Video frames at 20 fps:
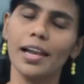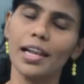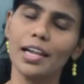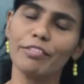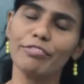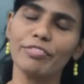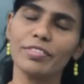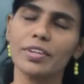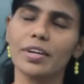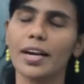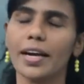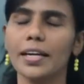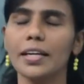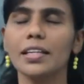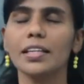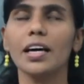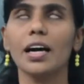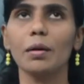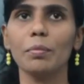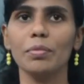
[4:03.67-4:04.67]
லெஃப்ட்
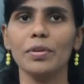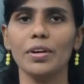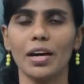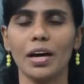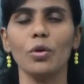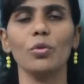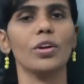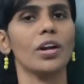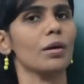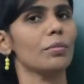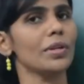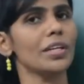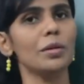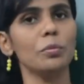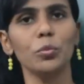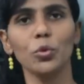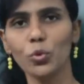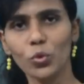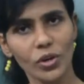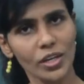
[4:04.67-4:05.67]
ரைட் அப் டவுன் அப்படின்னு
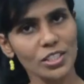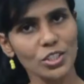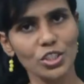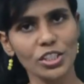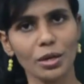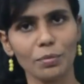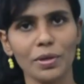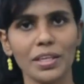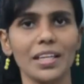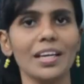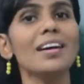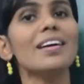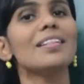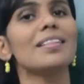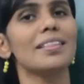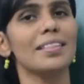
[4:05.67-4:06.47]
மூவ் ஆச்சு அப்படின்னா